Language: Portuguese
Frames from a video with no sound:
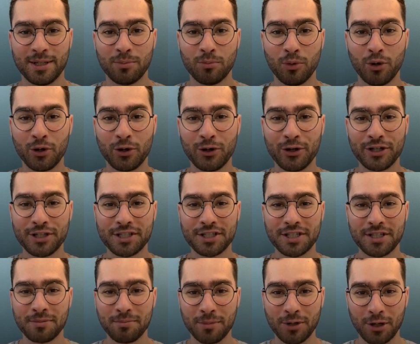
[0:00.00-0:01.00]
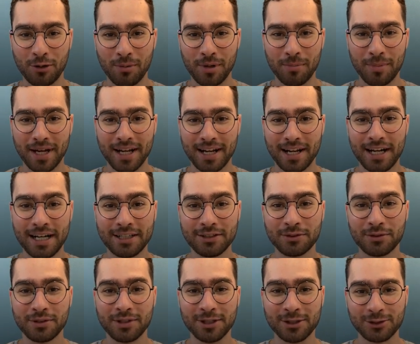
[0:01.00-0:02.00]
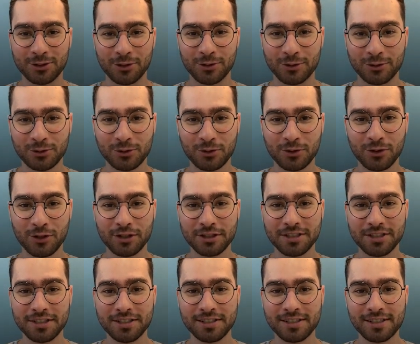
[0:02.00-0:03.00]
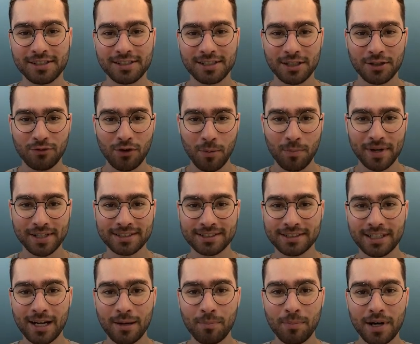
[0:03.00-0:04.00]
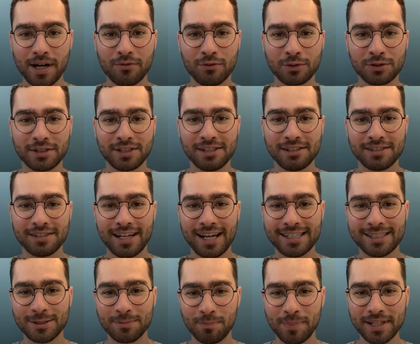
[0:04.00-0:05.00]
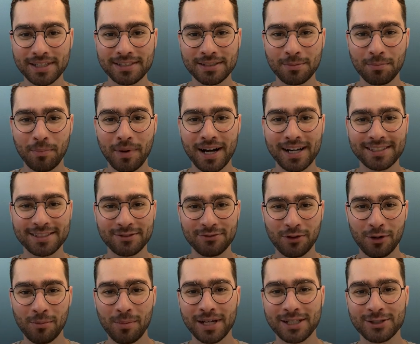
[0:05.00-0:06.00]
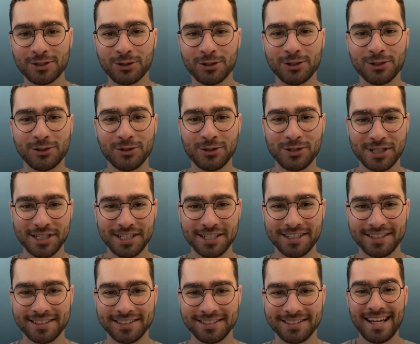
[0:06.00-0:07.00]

Boa noite, meu nome é Bernardo, eu sou do Suno Notícias e vou apresentar para vocês as principais informações do dia.